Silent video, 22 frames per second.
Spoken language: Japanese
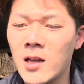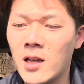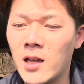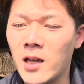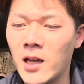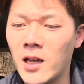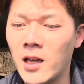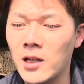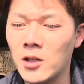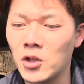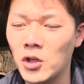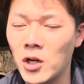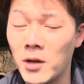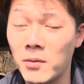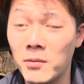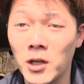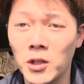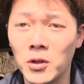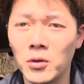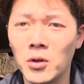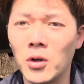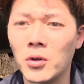えー、
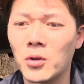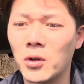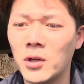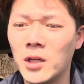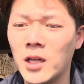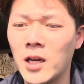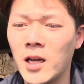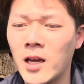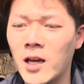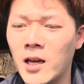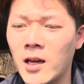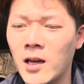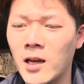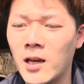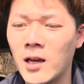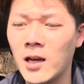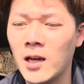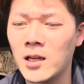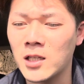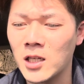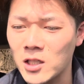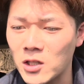J1 の強度に、
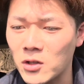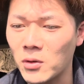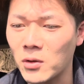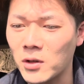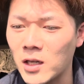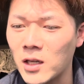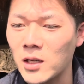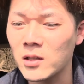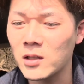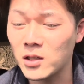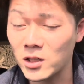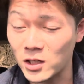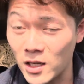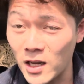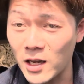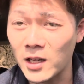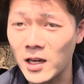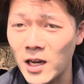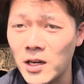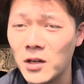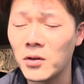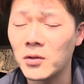えー、アジャストきしてい
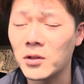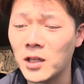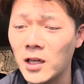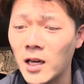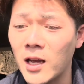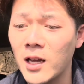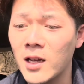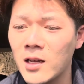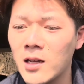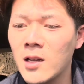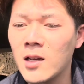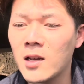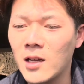けるようにね、